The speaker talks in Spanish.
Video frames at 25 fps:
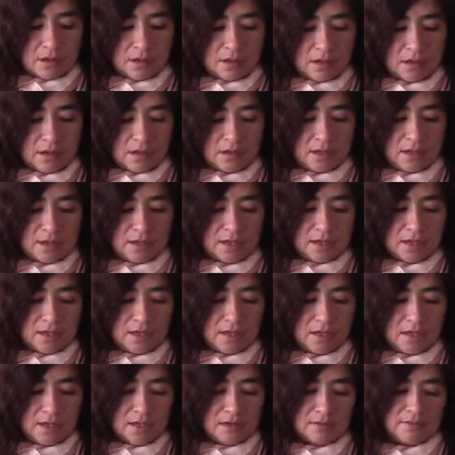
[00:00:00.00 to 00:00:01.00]
eh, que
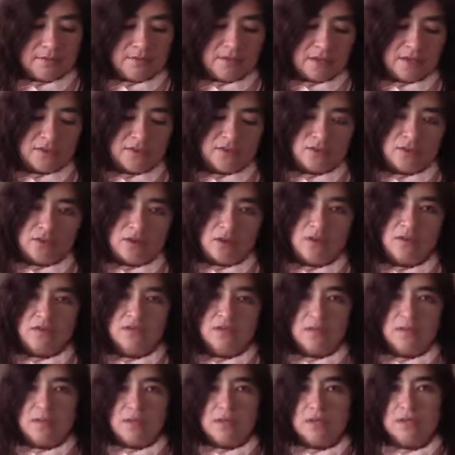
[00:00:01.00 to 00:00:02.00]
aquí he seleccionado
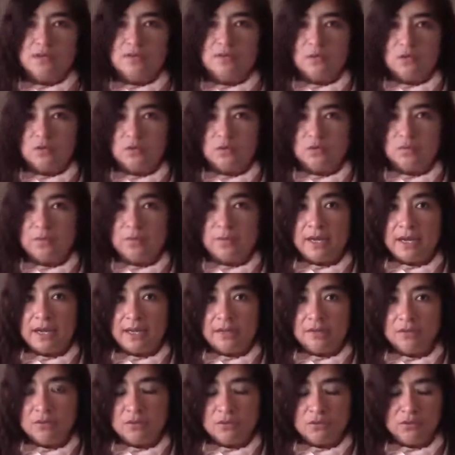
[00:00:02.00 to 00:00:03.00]
también dos
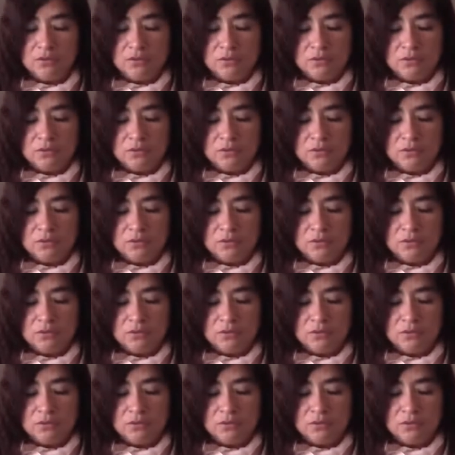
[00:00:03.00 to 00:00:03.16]
platos,